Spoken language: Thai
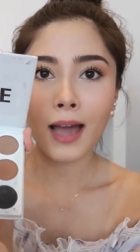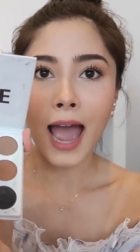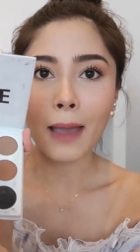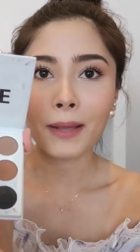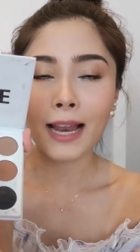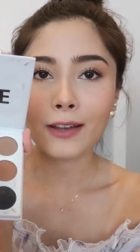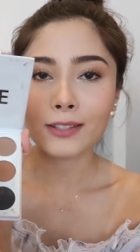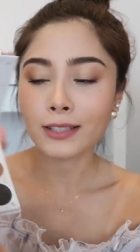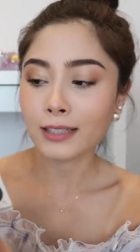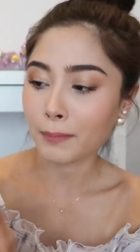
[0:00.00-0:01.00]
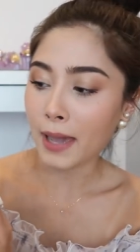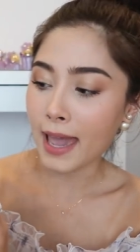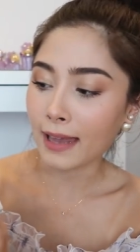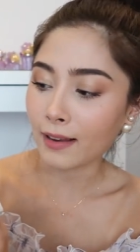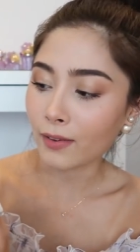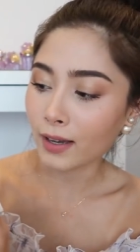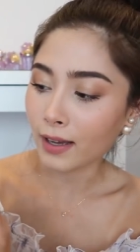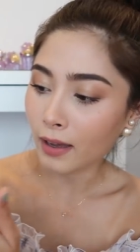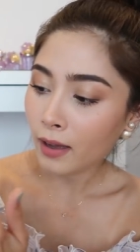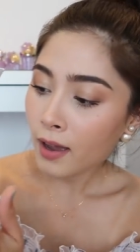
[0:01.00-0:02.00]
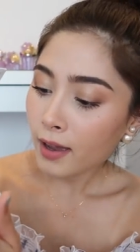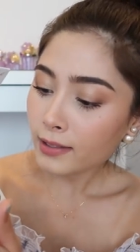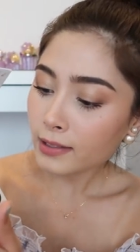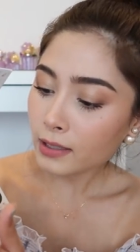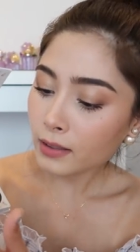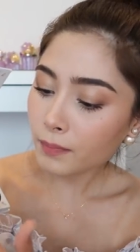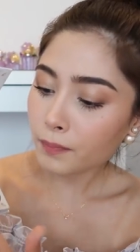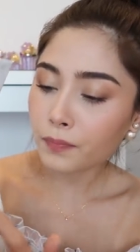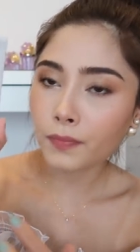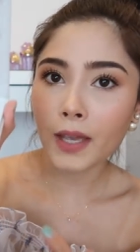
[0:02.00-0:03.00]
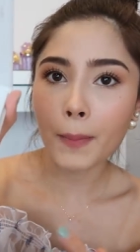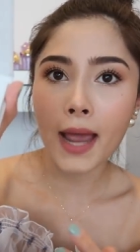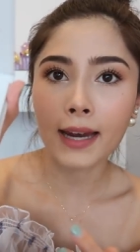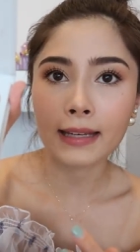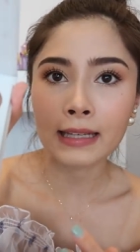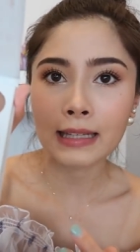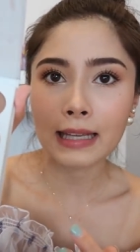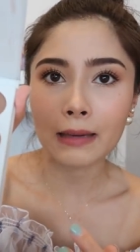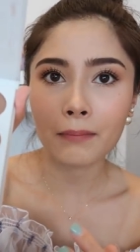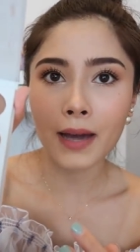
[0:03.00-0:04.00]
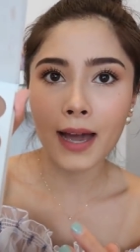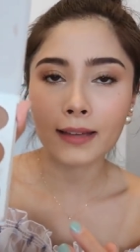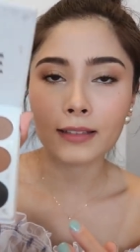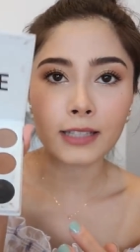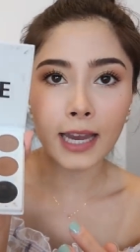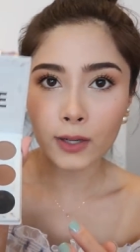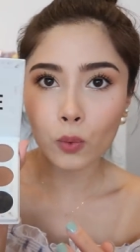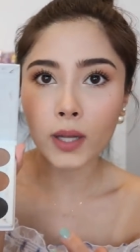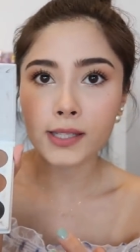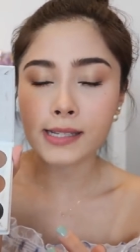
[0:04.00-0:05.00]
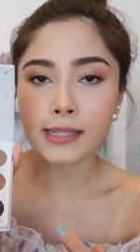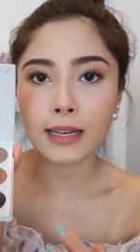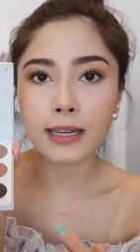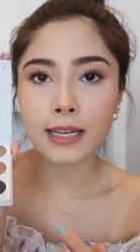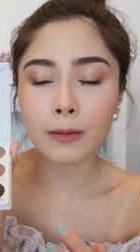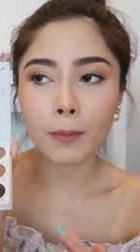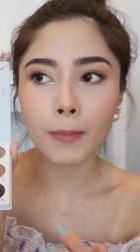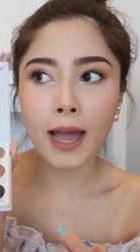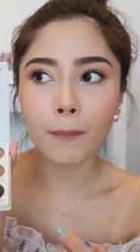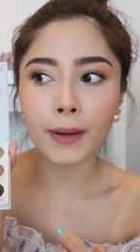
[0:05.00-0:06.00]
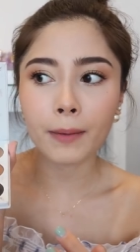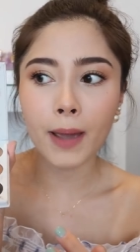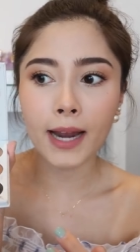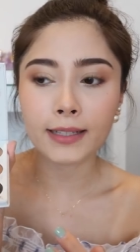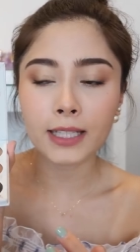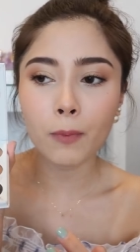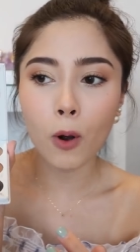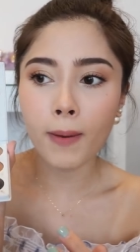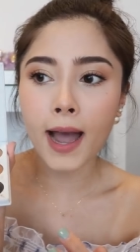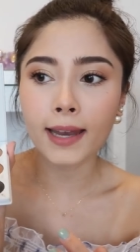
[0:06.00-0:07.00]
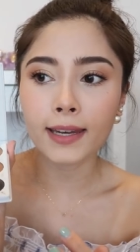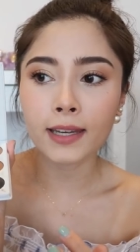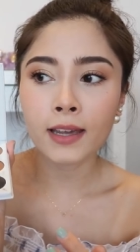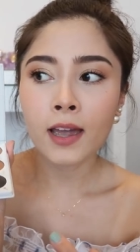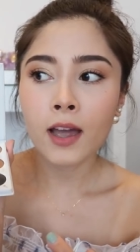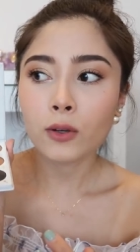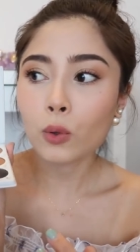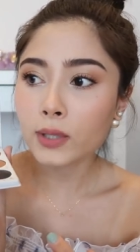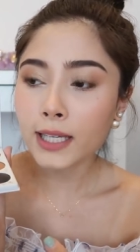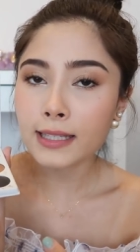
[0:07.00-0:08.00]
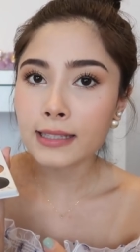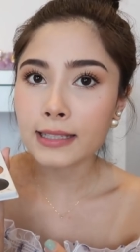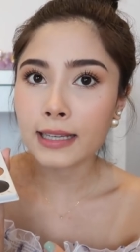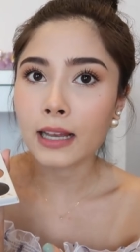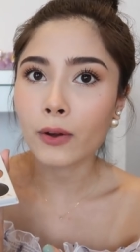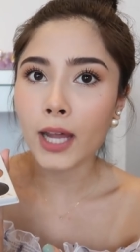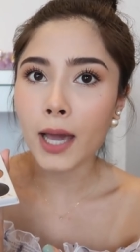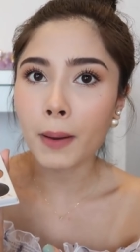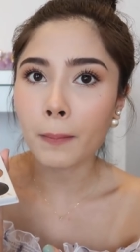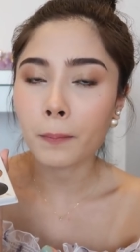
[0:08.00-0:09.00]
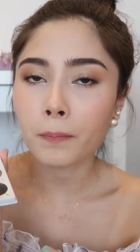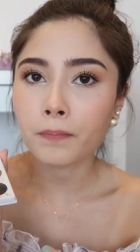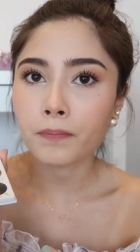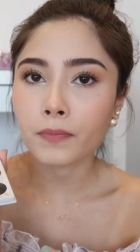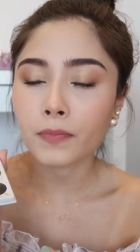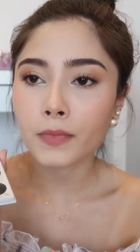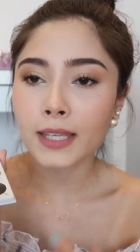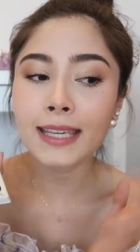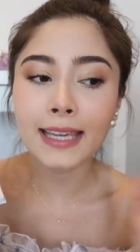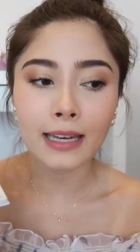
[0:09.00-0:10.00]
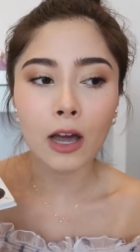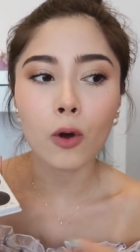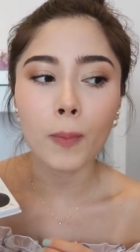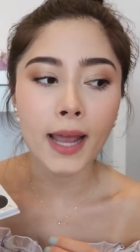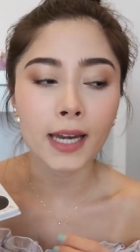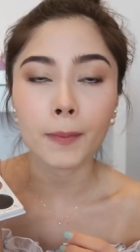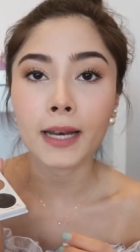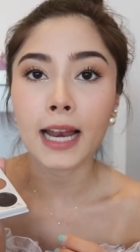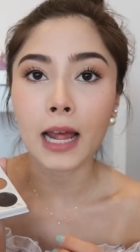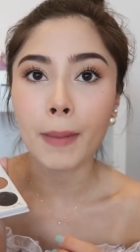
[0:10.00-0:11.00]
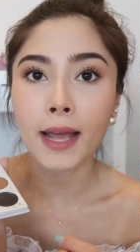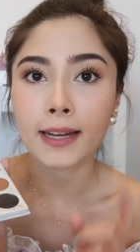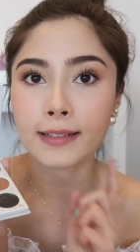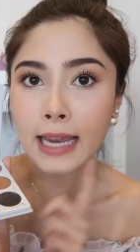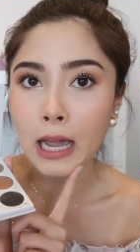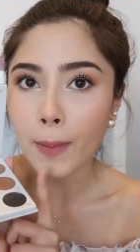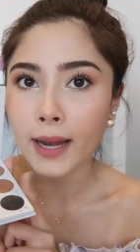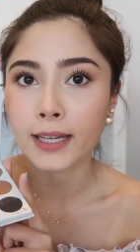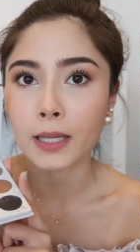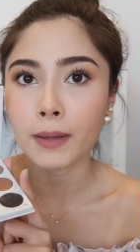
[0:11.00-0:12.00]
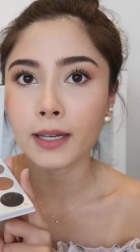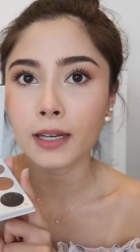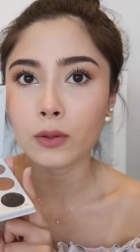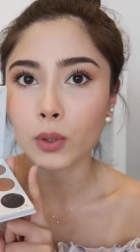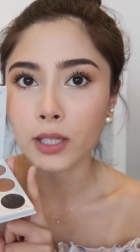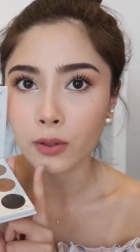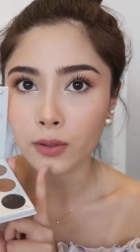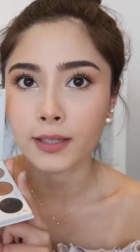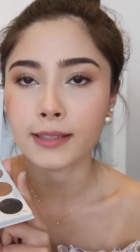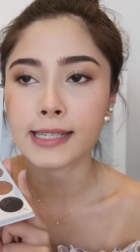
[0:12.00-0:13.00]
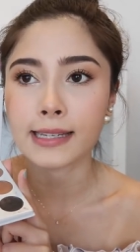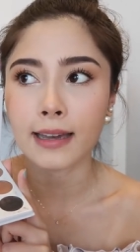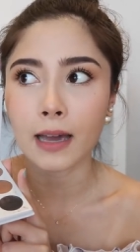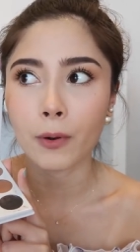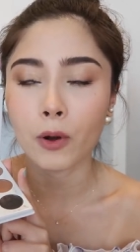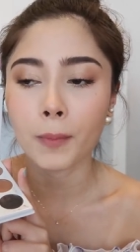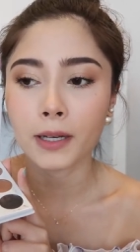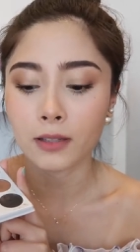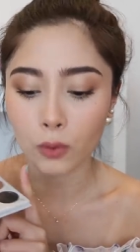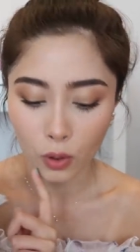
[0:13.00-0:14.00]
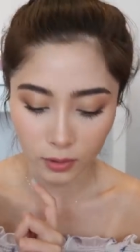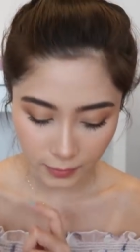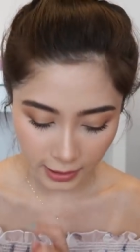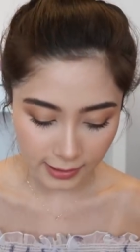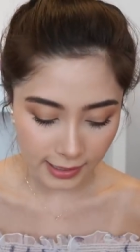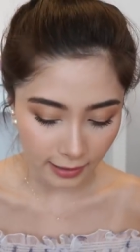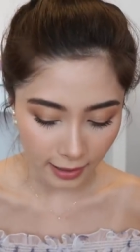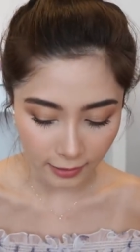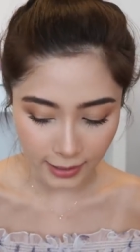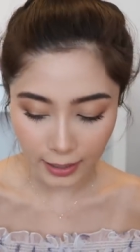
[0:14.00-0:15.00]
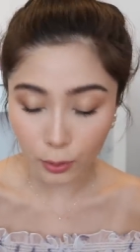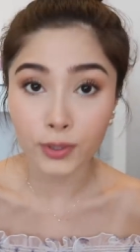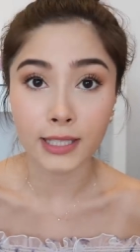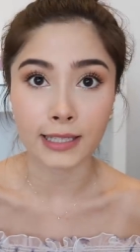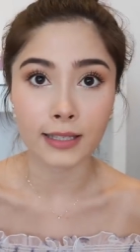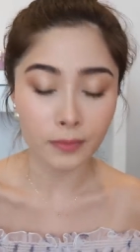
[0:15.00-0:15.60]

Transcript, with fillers: หายไปแล้วจะถึงแพนแล้วค่ะซึ่งแพลเลตนี่เละมากแต่ใช้ทุกวันจริงๆนี่ดีมากๆเป็นแพลเลตที่พกพาได้ทุกที่จริงๆแล้วถ้าแบบขี้เกียจเอาแพลเลตไปหลายๆแพลเลตใช้เอาแพลเลตนี้ไปได้ตัวเดียวเลยจริงๆนะคะเพราะว่ามันสะดวกจริงๆค่ะแล้วใช้ได้ทุกสี